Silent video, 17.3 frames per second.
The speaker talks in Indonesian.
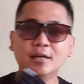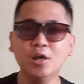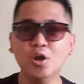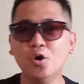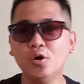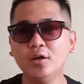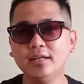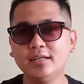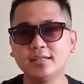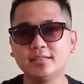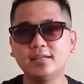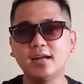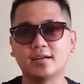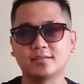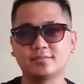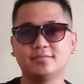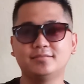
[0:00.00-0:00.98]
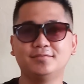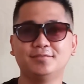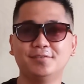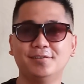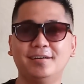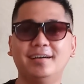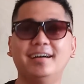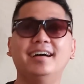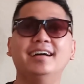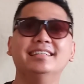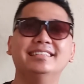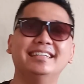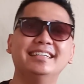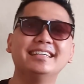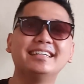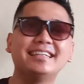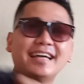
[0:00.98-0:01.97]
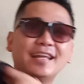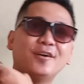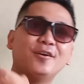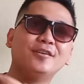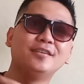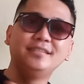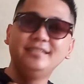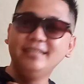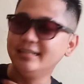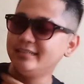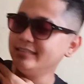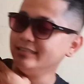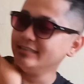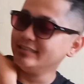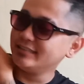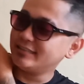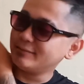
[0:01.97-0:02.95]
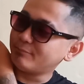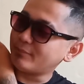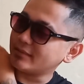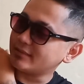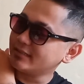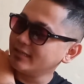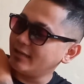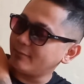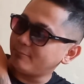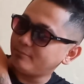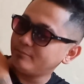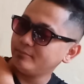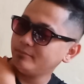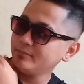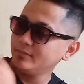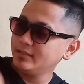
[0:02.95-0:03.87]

glow in the dark wah jadi kalau dia di tempat gelap